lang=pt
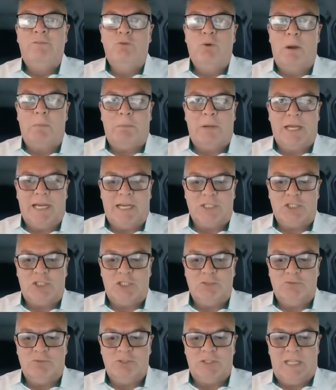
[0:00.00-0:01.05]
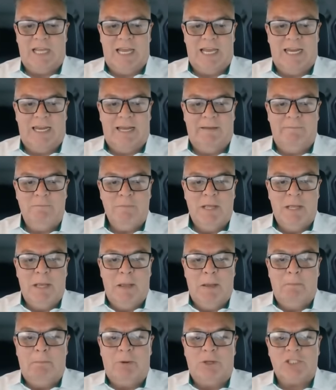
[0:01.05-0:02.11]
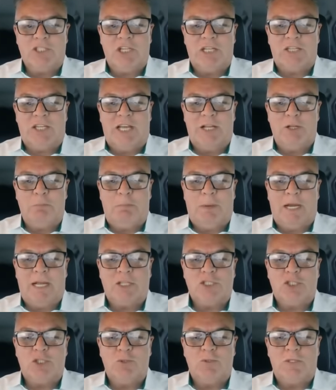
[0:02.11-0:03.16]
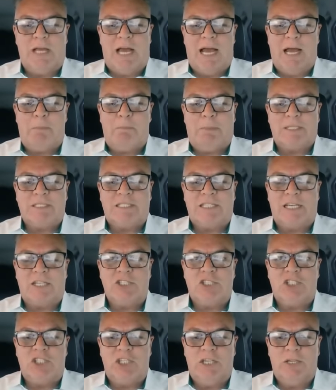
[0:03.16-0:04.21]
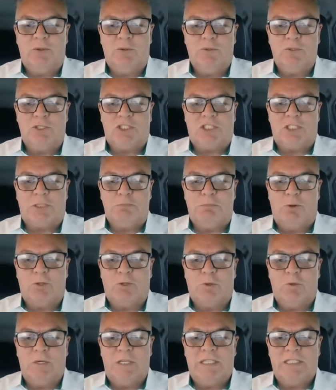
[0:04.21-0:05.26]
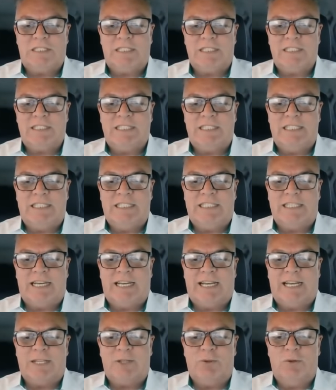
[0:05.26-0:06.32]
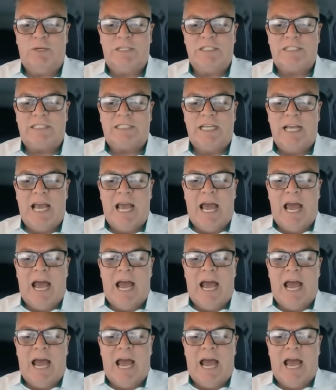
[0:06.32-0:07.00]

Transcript: no aplicativo dela, projetado para ajudar passageiros, motoristas e entregadores